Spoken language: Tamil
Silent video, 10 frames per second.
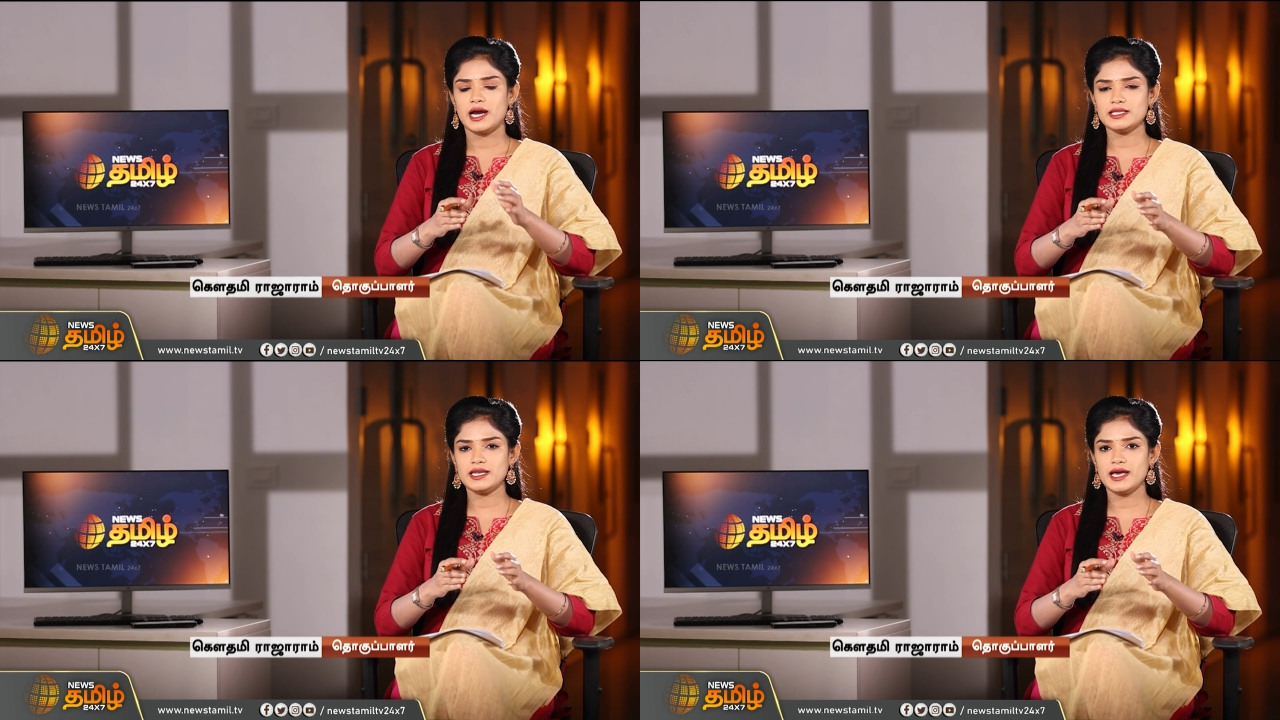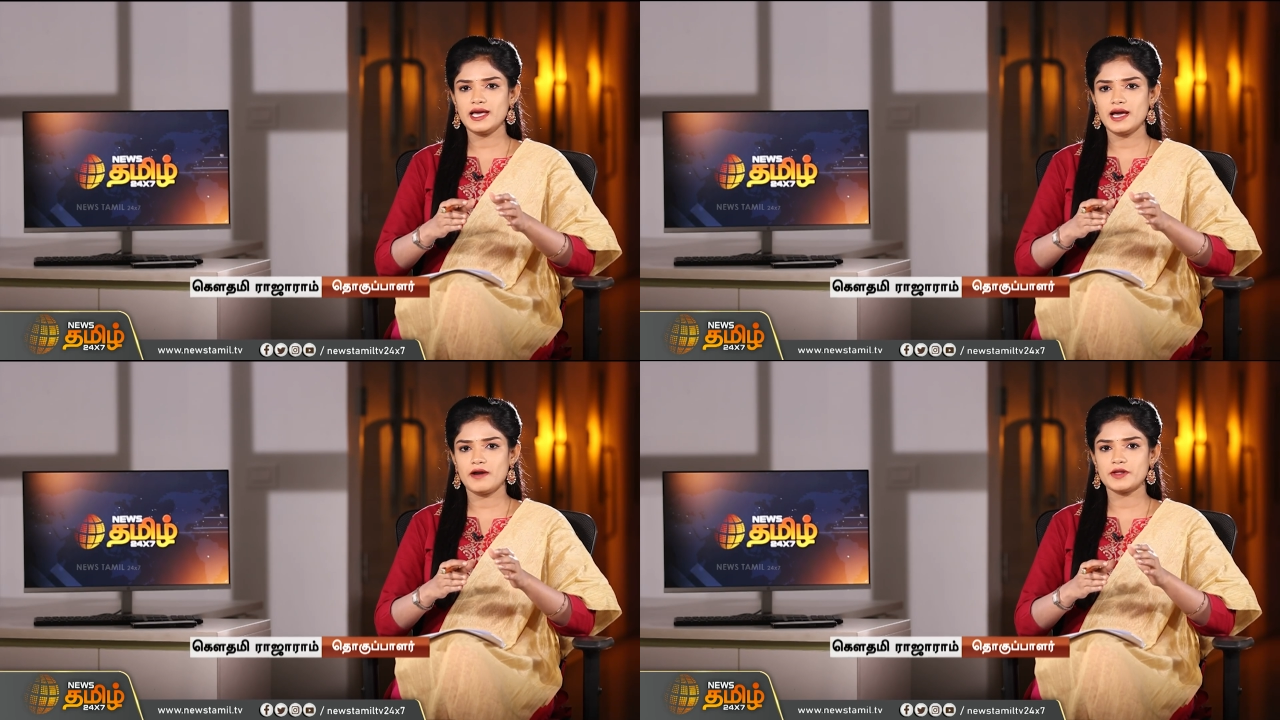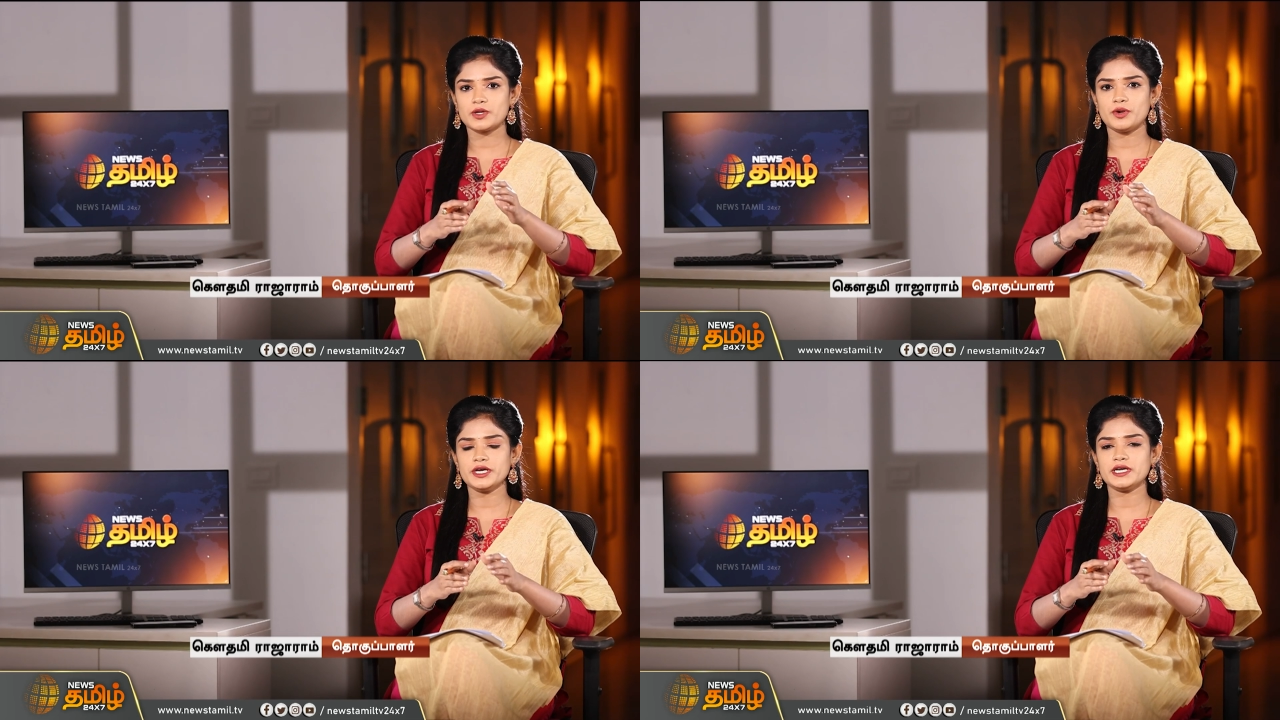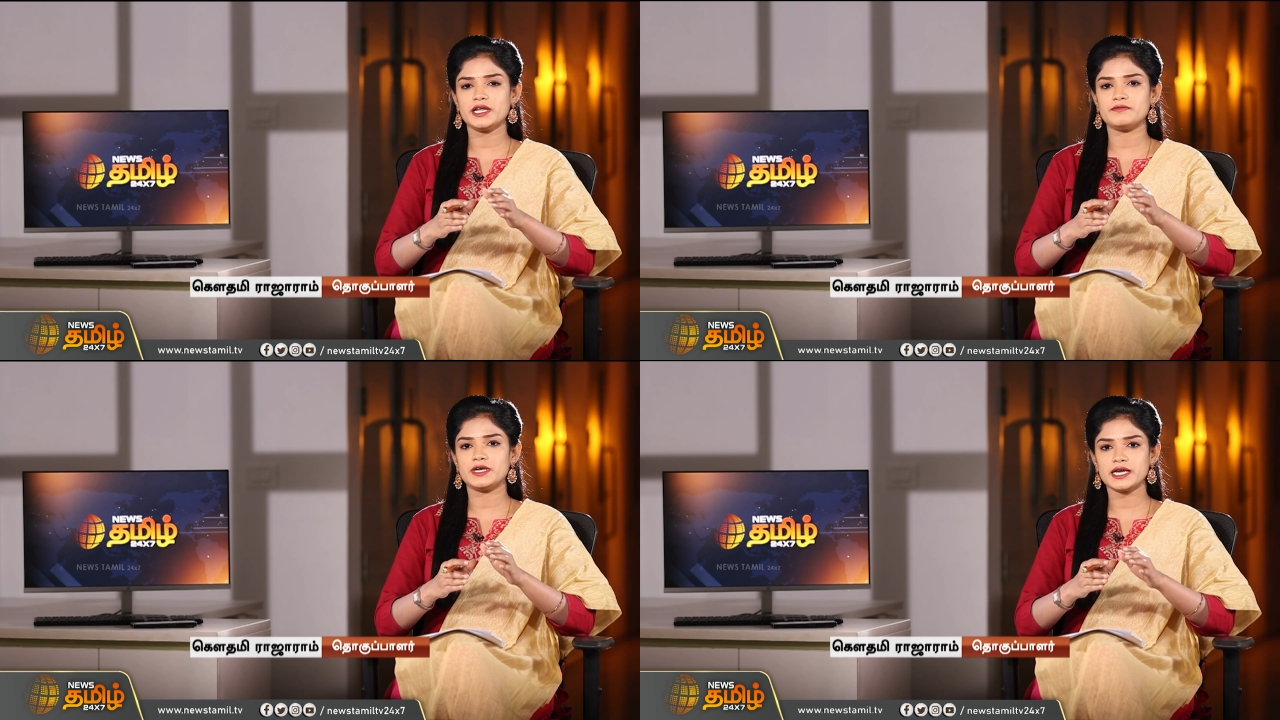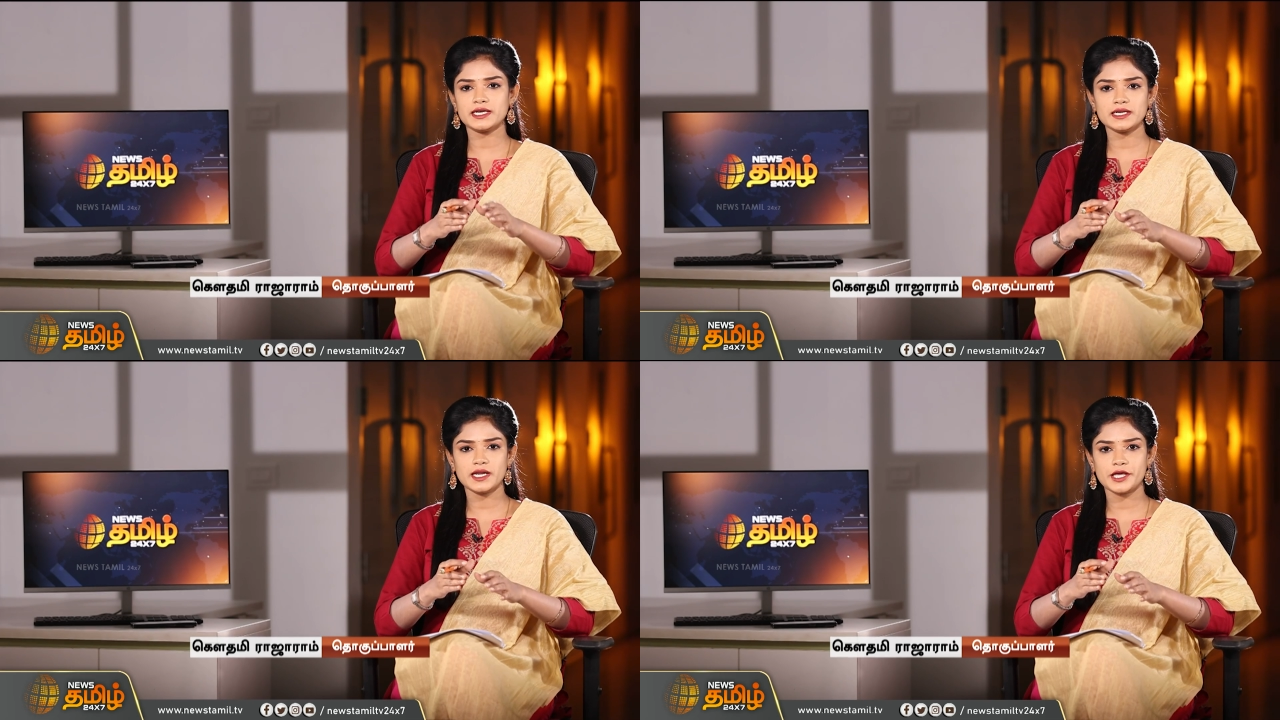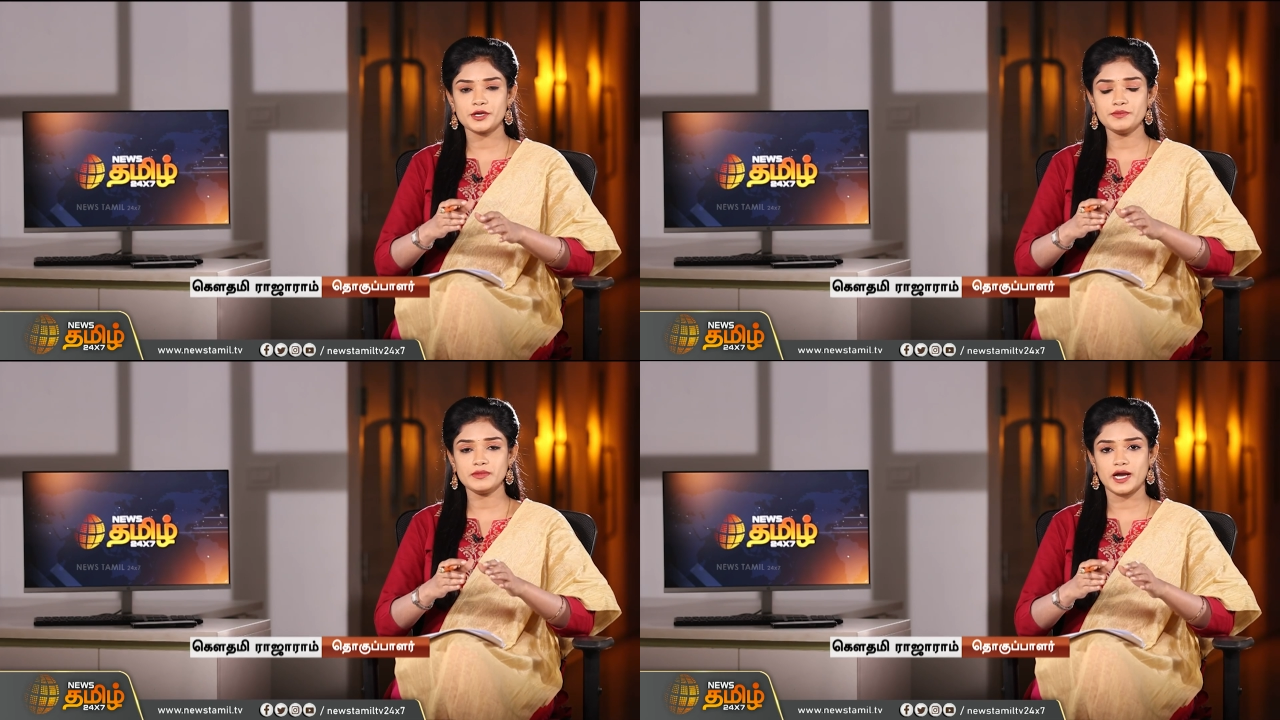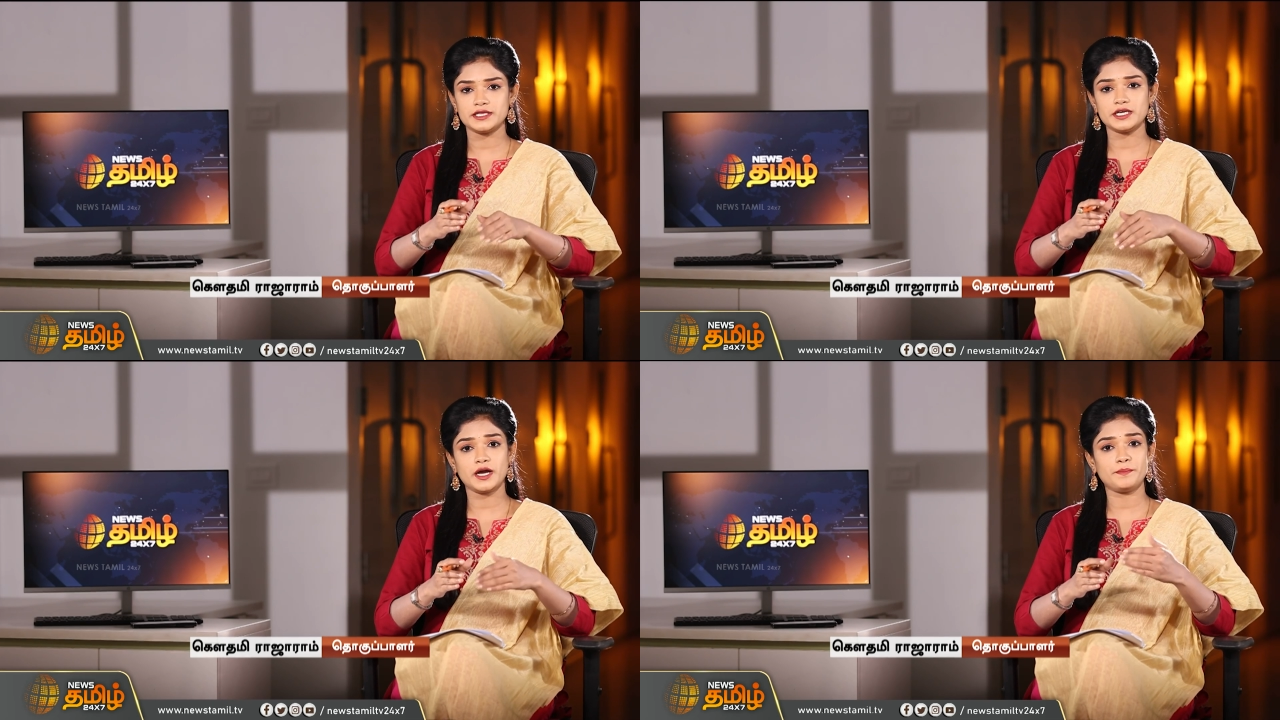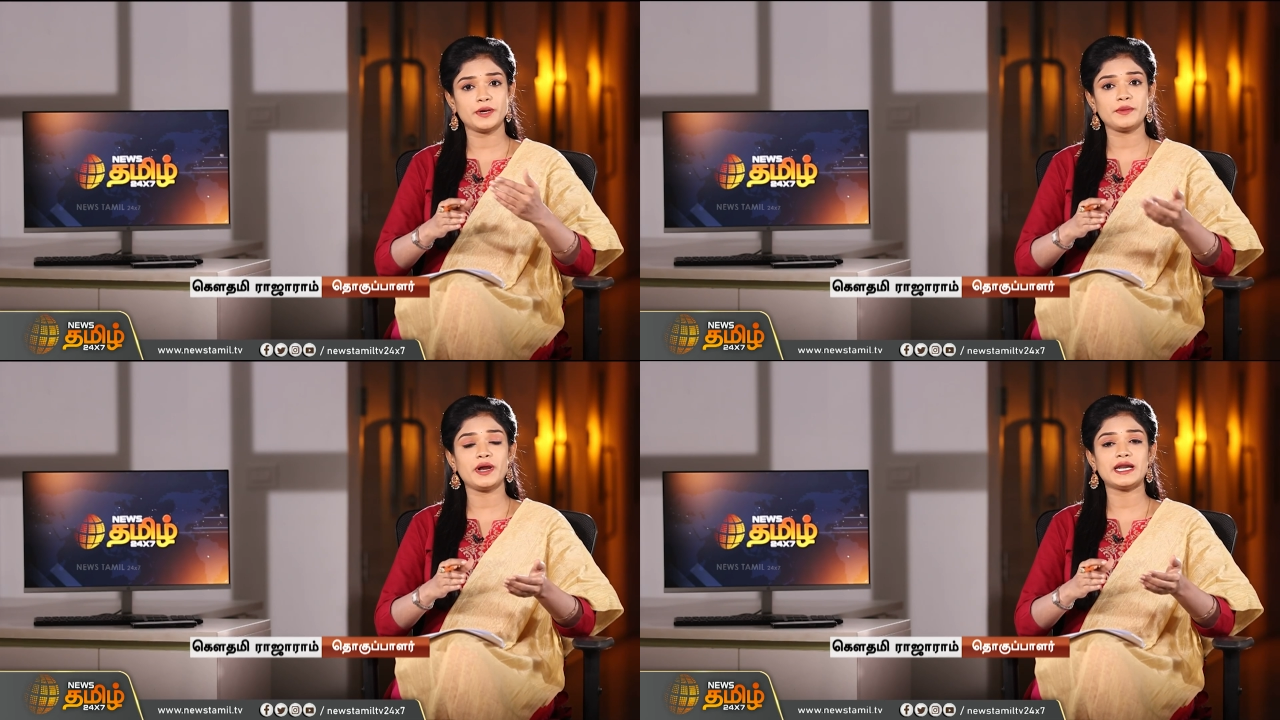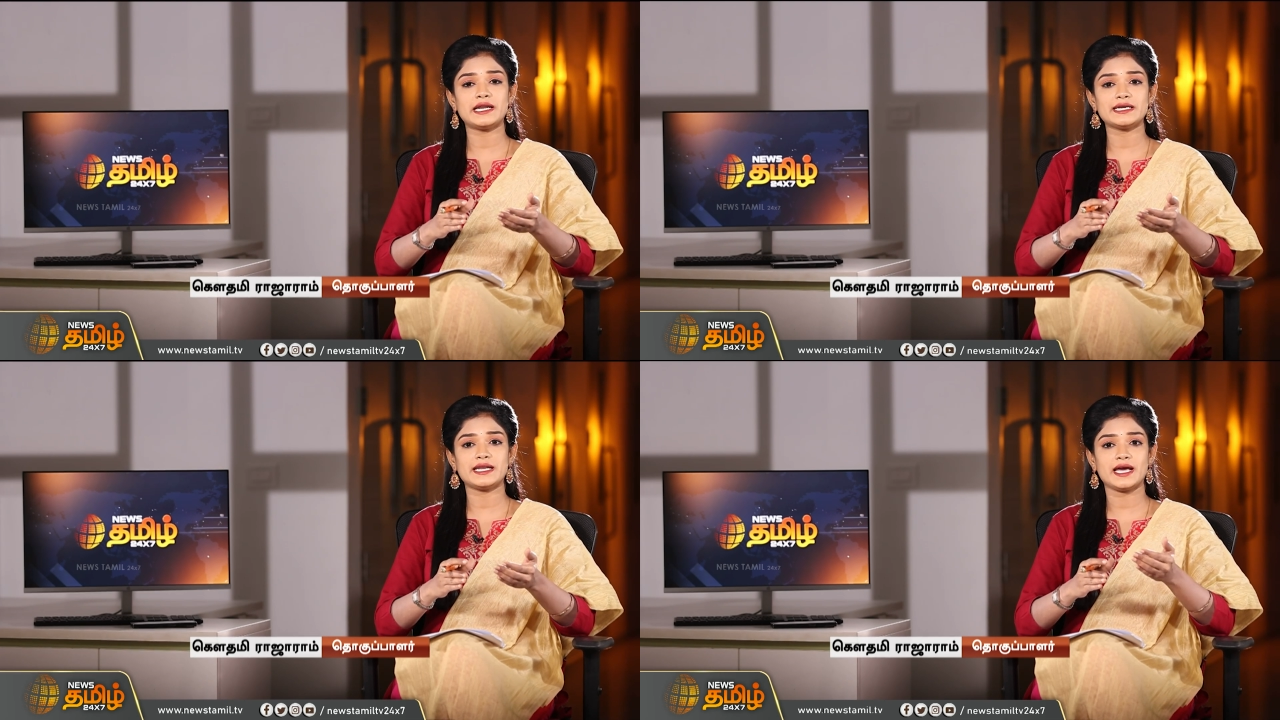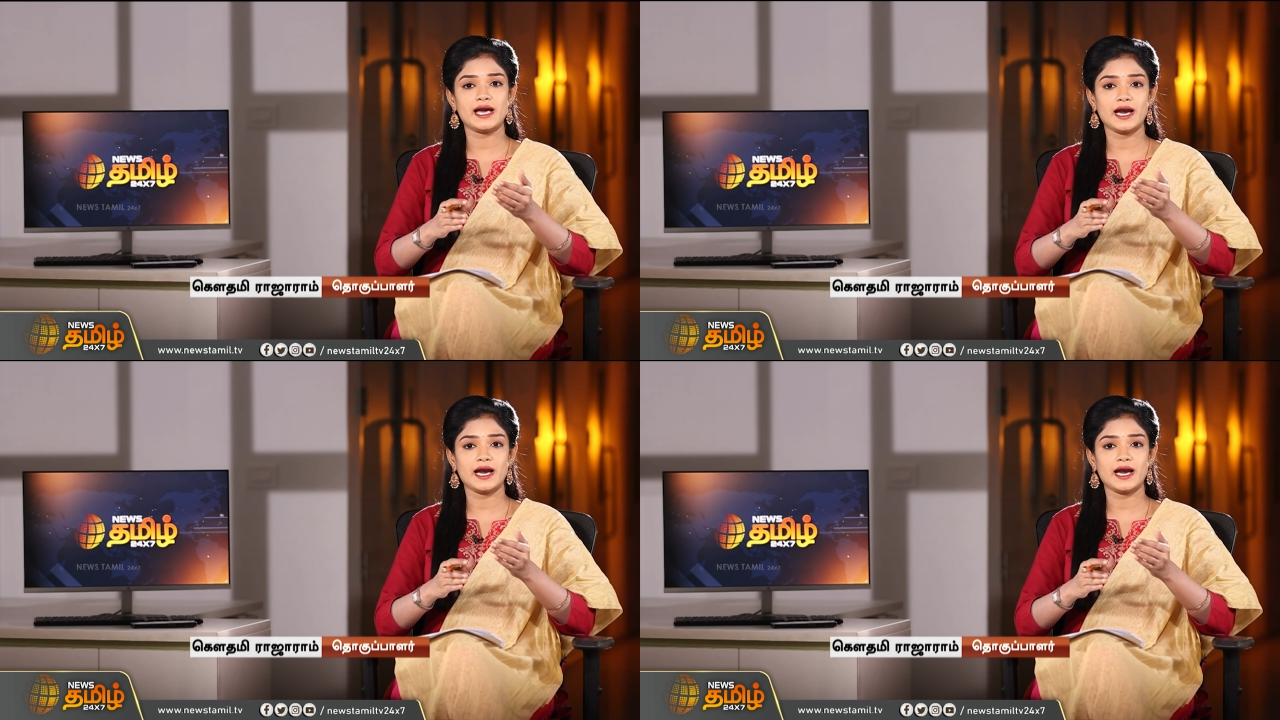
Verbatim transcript: அதுல அவர் கொடுக்கிற விளக்கங்களையும் அதுக்கப்புறமா நடக்கிற